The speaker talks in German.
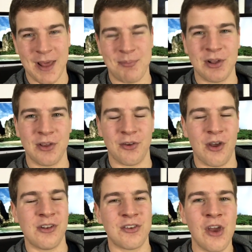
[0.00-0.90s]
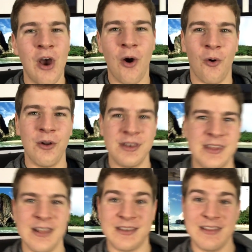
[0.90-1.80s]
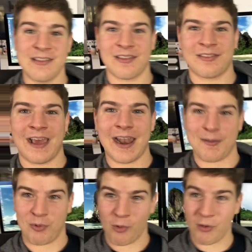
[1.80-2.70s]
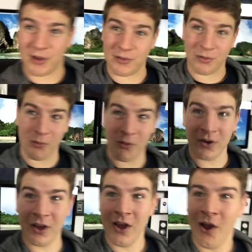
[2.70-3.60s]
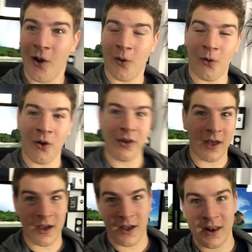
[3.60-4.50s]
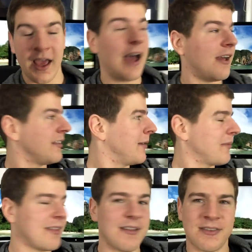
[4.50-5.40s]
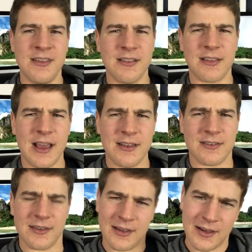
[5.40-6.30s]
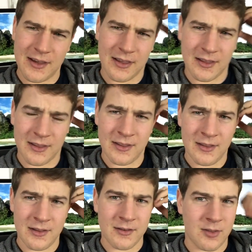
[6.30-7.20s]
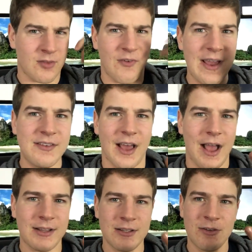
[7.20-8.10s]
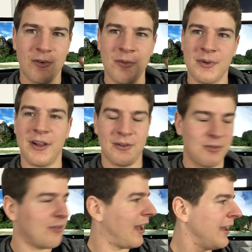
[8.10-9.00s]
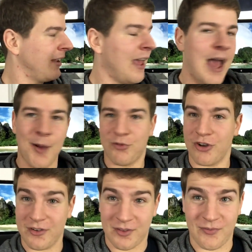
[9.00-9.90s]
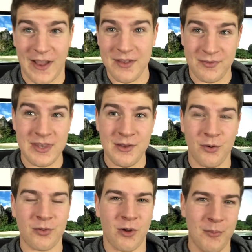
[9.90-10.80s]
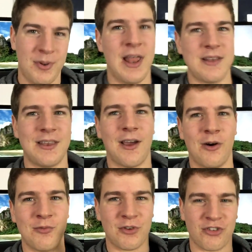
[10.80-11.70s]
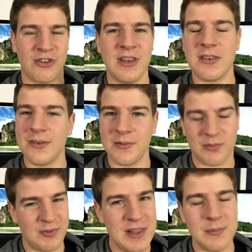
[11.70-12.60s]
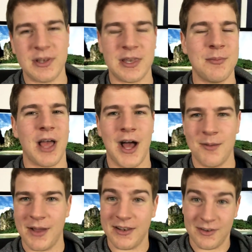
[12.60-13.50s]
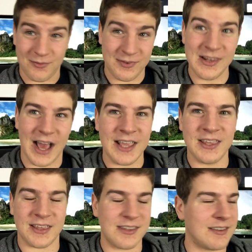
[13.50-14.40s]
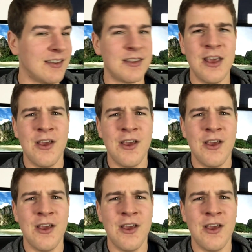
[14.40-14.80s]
Apple gegönnt und hier dieses Setup hochgezogen. Und äh, naja, ich habe das jetzt hier seit... Äh, zwei Tagen, um genau zu sein. Habe schon zwei Videos komplett darauf geschnitten, viel mit dem gearbeitet, viel eingerichtet,